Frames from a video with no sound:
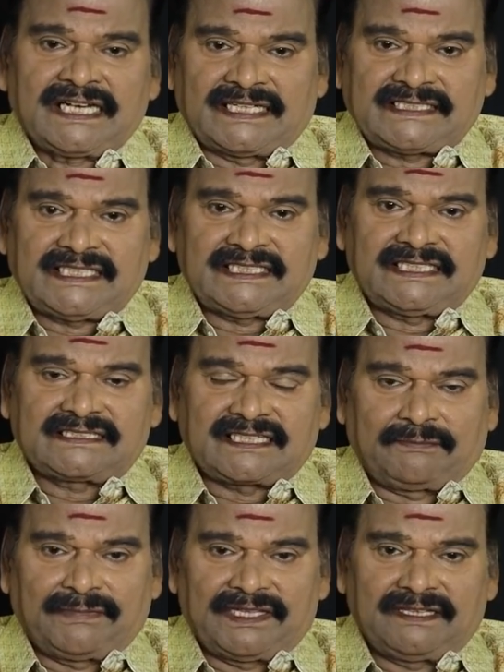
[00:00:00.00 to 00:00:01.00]
கட்சிக்கு
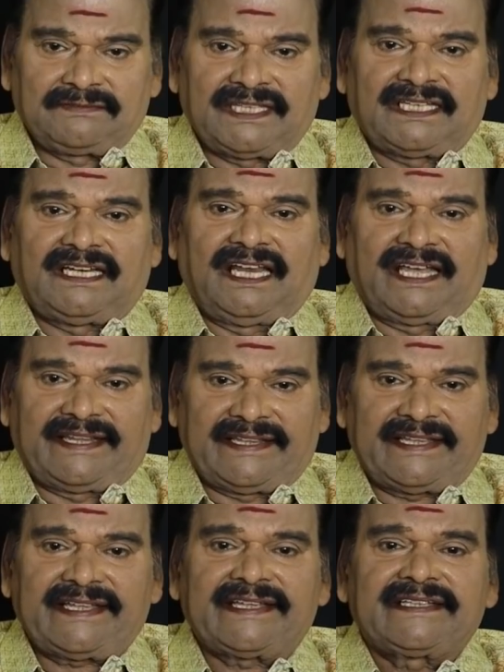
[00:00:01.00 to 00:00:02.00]
சம்பந்தமே இல்லாத
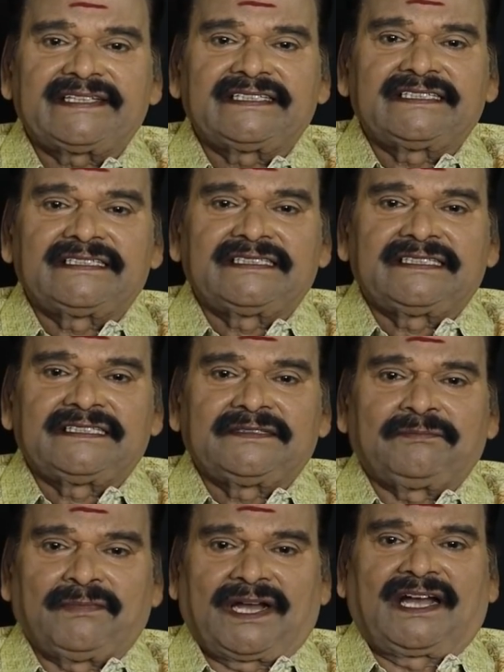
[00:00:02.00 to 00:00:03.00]

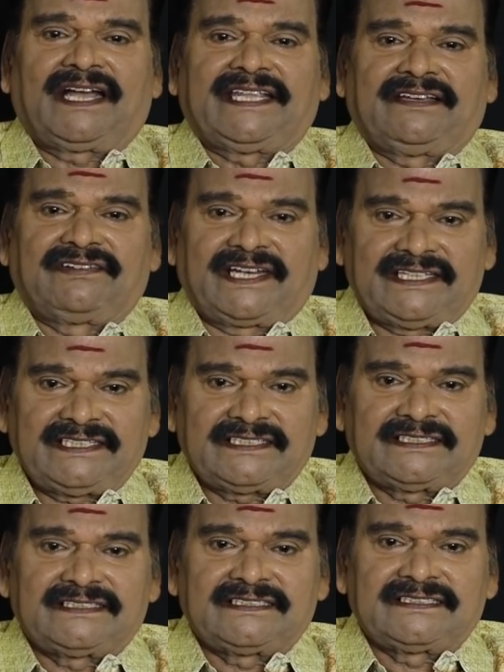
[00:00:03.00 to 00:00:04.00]
மகாதேவனை
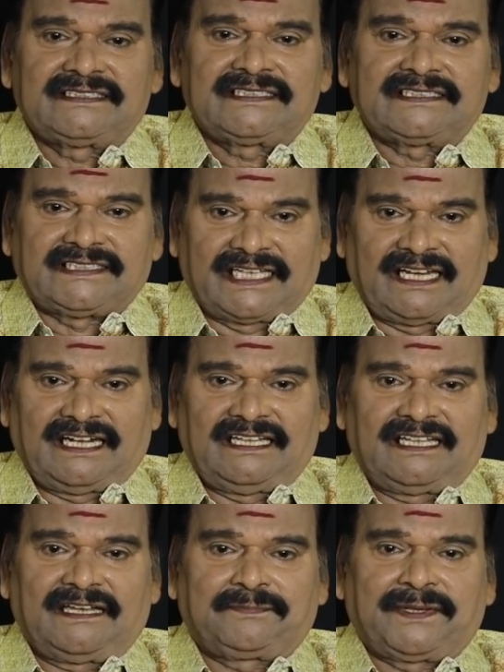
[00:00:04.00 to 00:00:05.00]

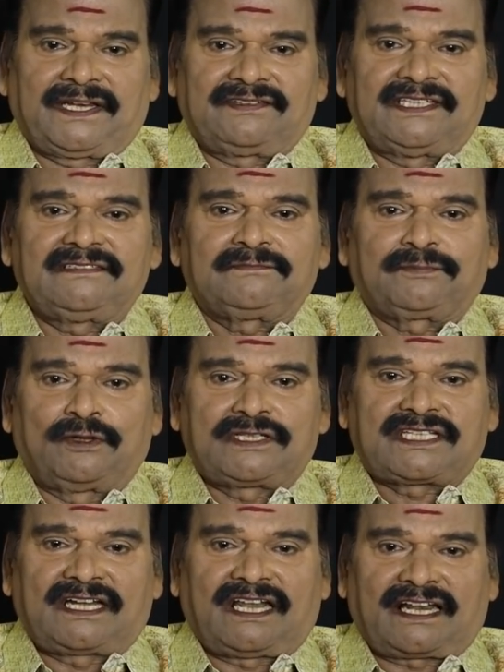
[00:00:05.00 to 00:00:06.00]
ஜெயலலிதா பேரவின்
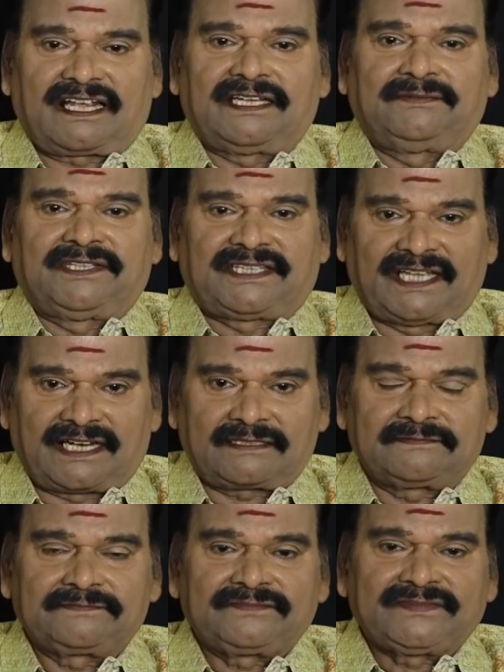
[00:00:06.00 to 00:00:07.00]
பொதுச்செயலாளராக நியமித்தார்
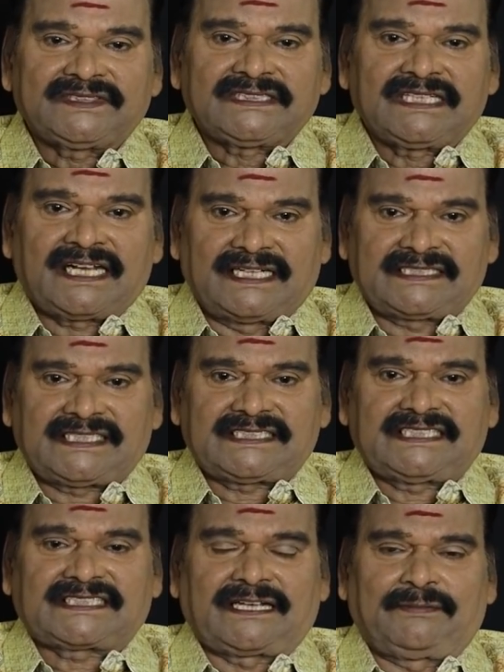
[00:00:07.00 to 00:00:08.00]

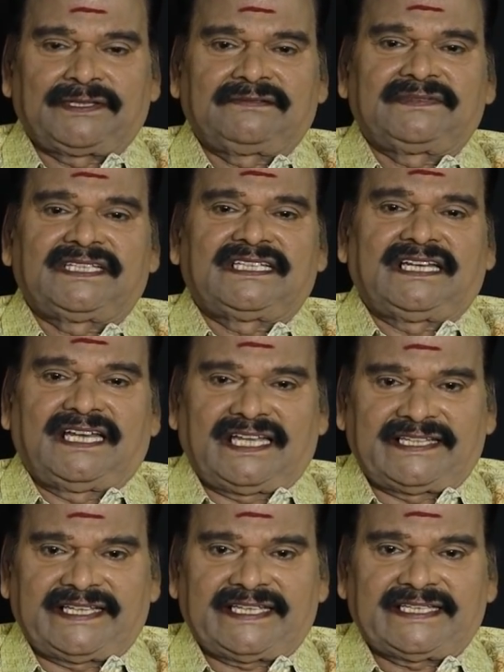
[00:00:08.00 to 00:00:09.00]
கட்சிக்கு சம்பந்தமே
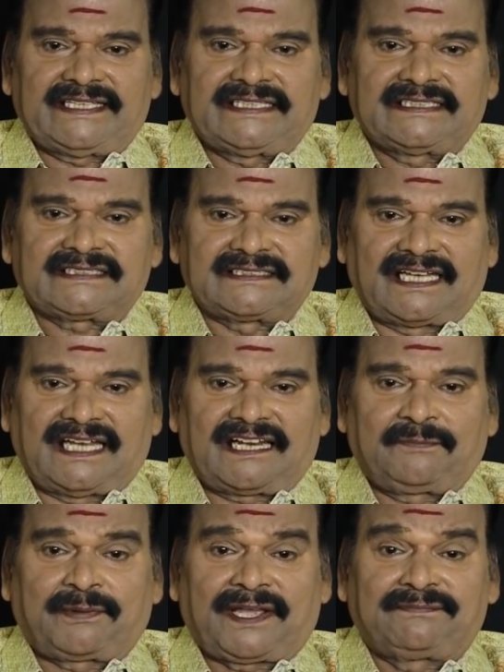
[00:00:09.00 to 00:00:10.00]
இல்லாத
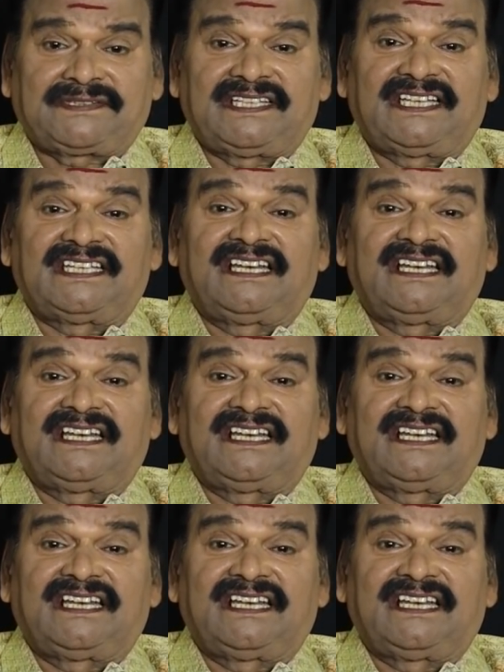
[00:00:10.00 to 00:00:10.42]
ஸ்நான பிராப்தியே